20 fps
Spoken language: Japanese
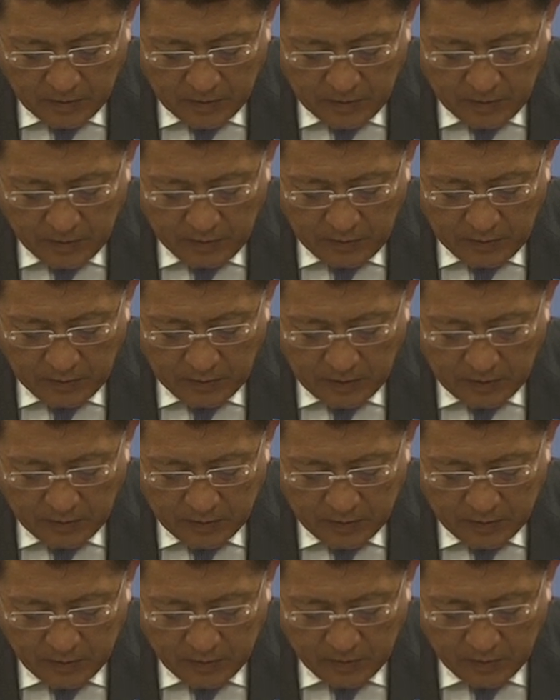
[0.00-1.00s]

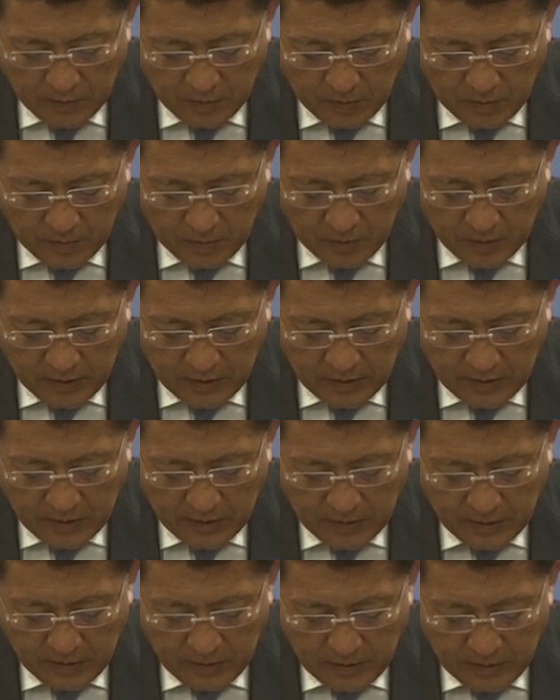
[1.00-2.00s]
リニューアルするとともに、
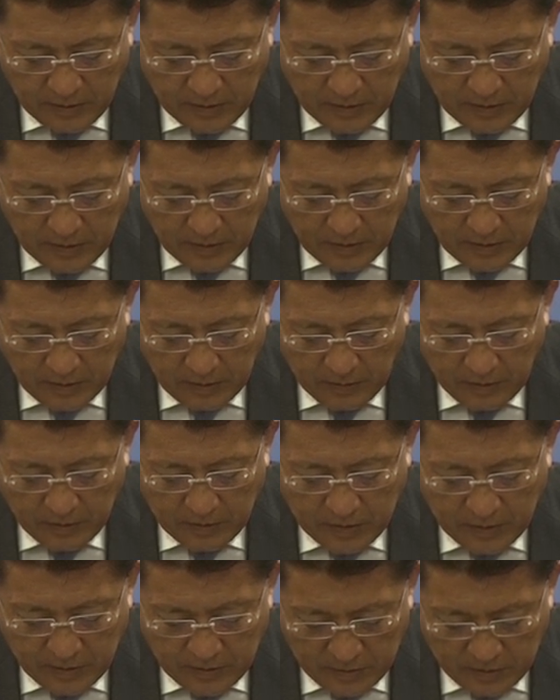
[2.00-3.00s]
えー、
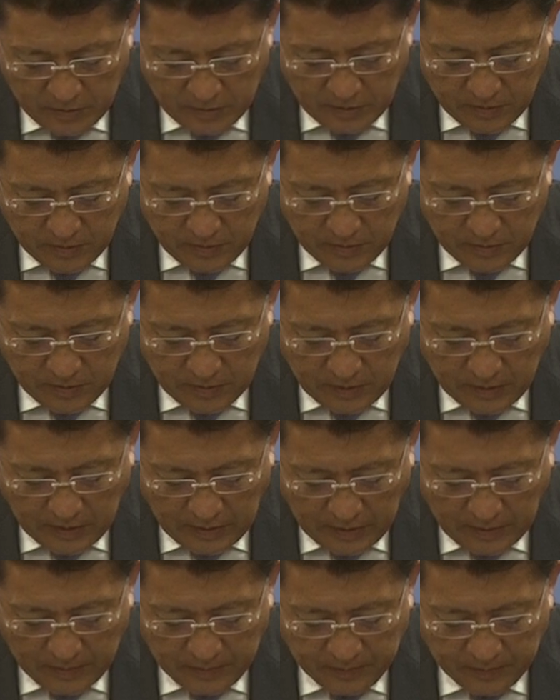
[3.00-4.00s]
本日か
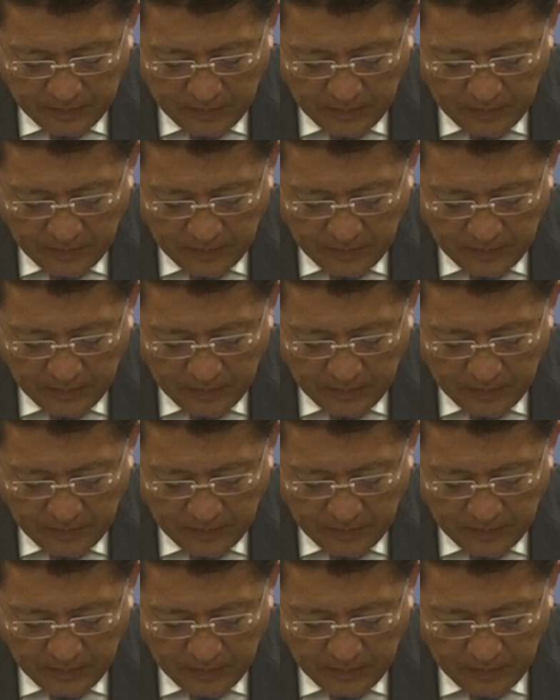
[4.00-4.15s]
ら、